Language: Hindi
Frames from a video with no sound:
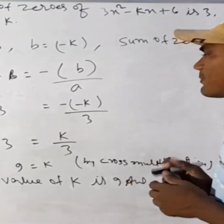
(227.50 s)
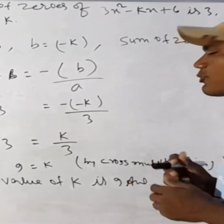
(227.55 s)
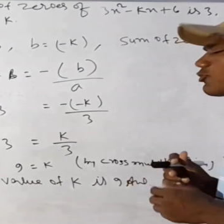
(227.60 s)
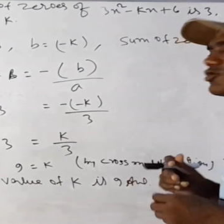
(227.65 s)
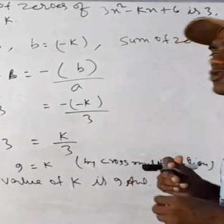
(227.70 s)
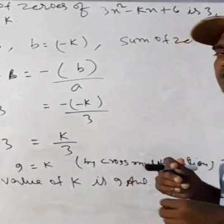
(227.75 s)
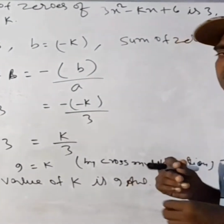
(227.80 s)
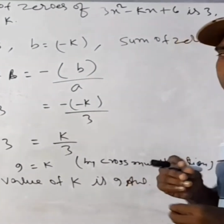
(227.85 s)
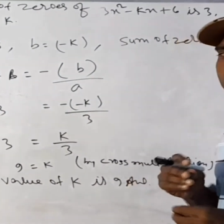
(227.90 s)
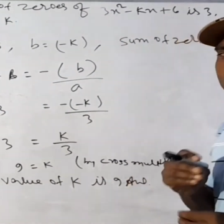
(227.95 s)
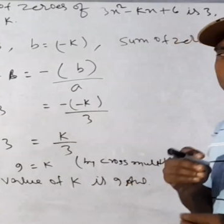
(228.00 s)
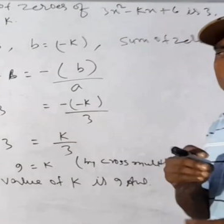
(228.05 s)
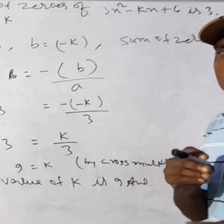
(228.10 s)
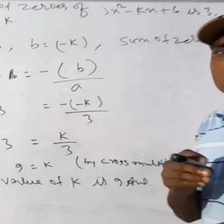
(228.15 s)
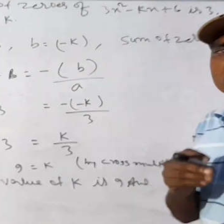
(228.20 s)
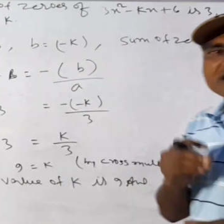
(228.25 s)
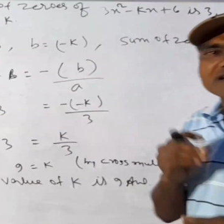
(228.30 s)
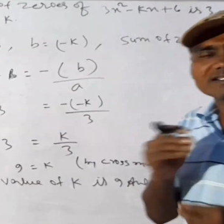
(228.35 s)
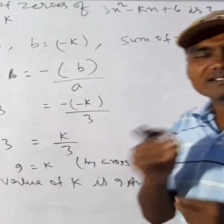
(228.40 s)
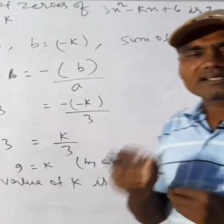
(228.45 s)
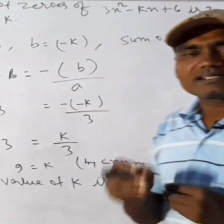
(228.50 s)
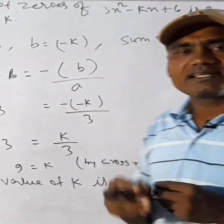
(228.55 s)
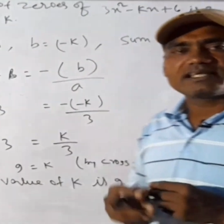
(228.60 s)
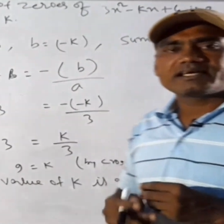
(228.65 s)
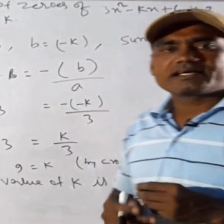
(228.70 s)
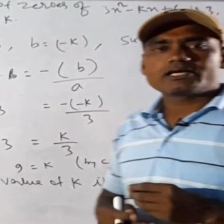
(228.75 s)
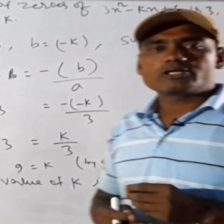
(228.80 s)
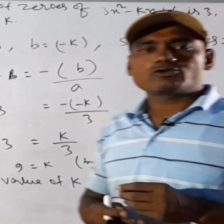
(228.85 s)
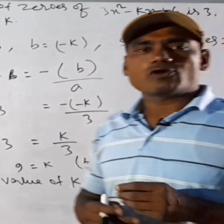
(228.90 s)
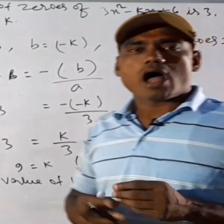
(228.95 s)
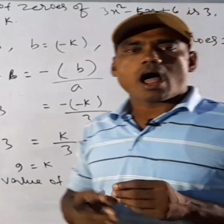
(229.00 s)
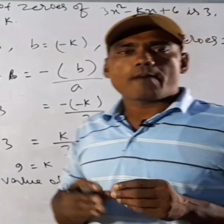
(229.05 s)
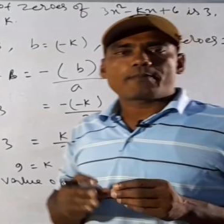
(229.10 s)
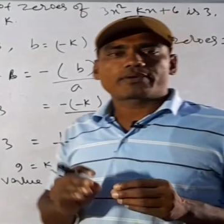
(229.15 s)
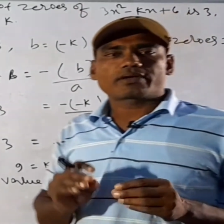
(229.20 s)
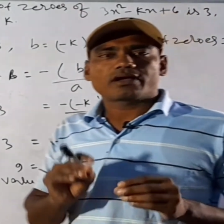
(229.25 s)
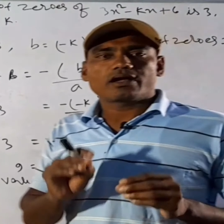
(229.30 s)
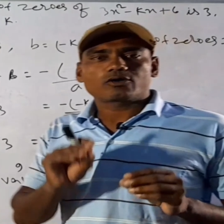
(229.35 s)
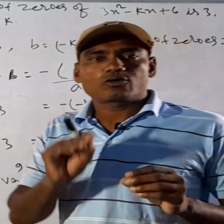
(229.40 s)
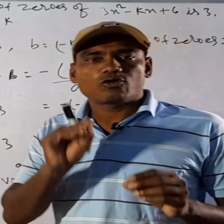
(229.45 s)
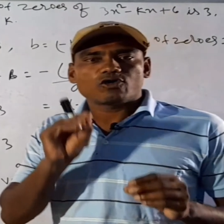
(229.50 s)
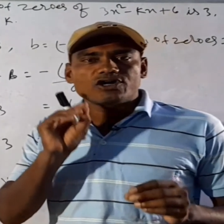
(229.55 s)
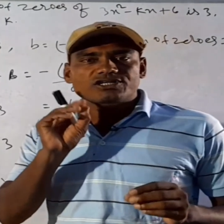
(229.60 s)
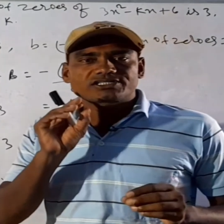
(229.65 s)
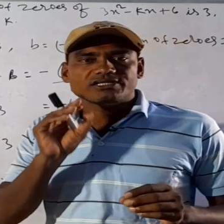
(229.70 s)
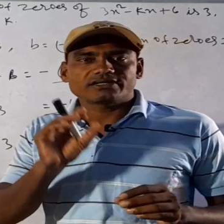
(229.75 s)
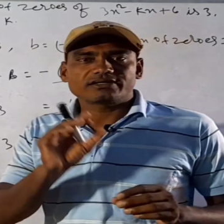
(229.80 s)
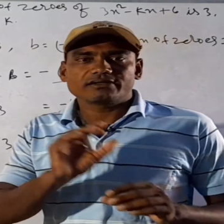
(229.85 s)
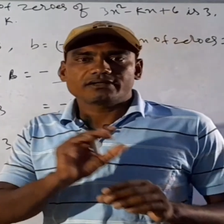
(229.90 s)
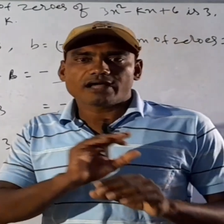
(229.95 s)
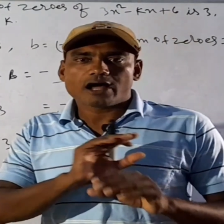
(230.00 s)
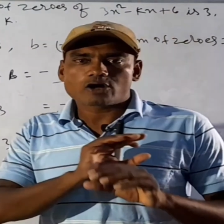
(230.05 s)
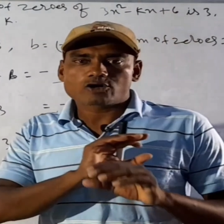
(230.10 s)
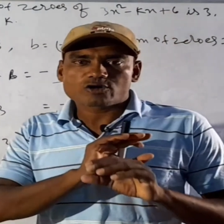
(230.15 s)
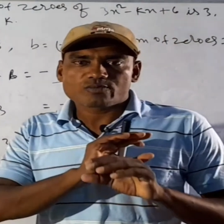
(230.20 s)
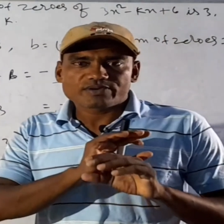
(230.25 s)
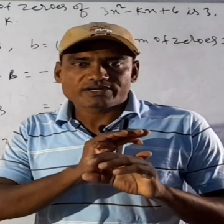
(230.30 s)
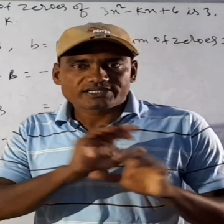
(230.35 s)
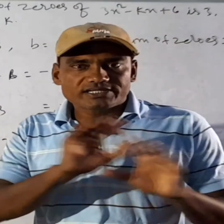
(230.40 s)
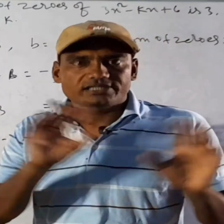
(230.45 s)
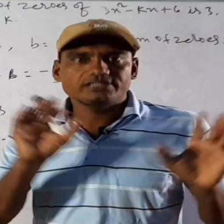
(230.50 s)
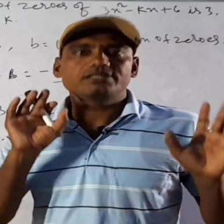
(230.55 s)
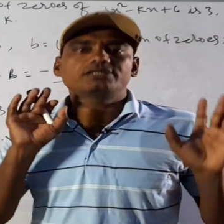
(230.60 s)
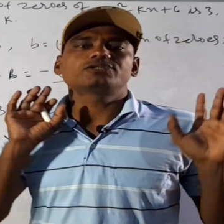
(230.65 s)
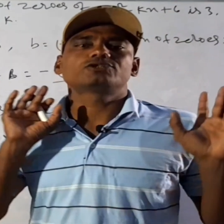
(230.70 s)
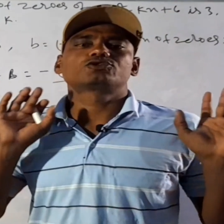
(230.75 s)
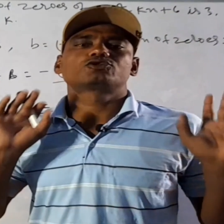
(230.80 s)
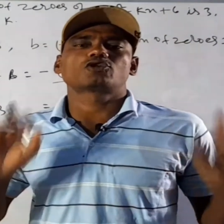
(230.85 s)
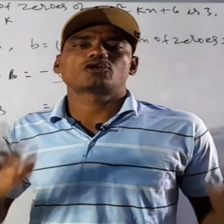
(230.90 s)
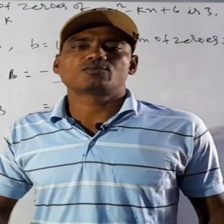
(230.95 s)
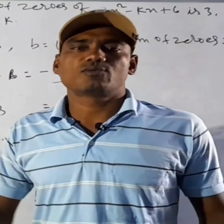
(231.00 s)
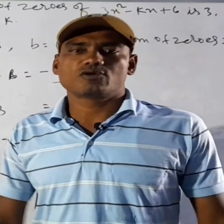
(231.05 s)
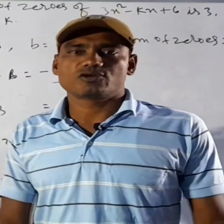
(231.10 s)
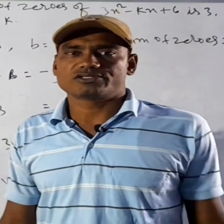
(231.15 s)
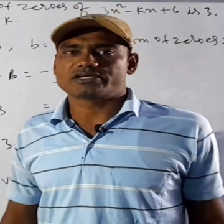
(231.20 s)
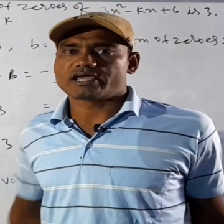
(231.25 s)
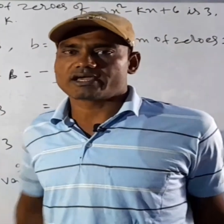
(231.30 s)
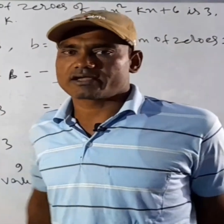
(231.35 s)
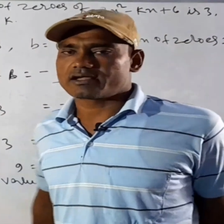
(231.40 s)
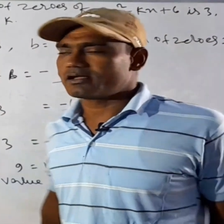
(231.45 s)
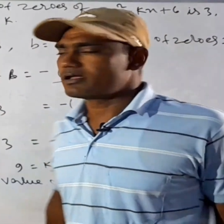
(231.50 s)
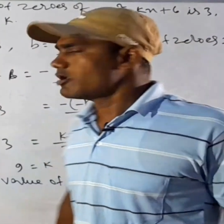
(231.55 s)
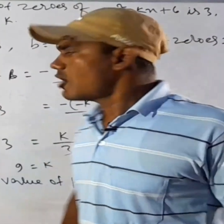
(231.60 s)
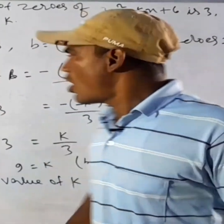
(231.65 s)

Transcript: आप कॉन्सेप्ट को रिलेट कर देंगे तो आपका क्वेश्चन ऑटोमेटिकली सॉल्व हो जाएगा